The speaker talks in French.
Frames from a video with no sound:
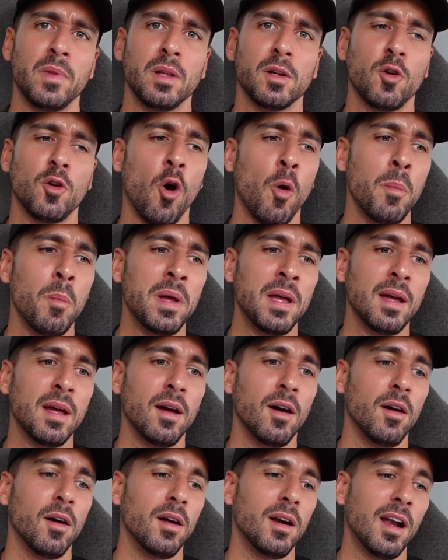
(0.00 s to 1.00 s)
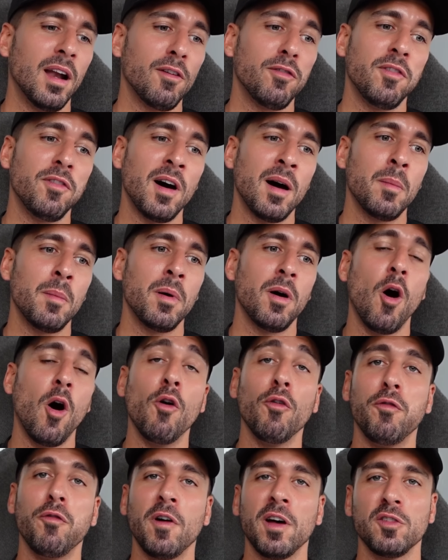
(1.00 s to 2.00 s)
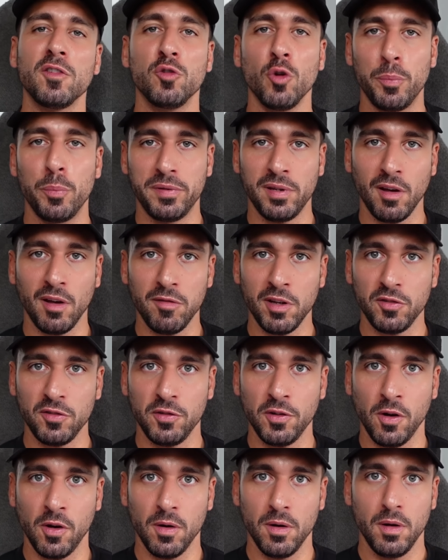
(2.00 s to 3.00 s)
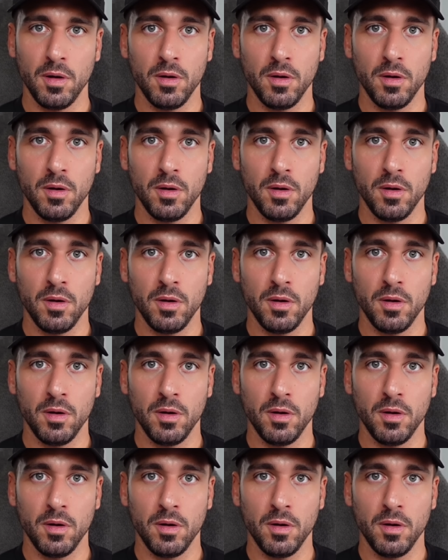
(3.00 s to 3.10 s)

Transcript: Qu'on met euh, la femme en phase d'observation.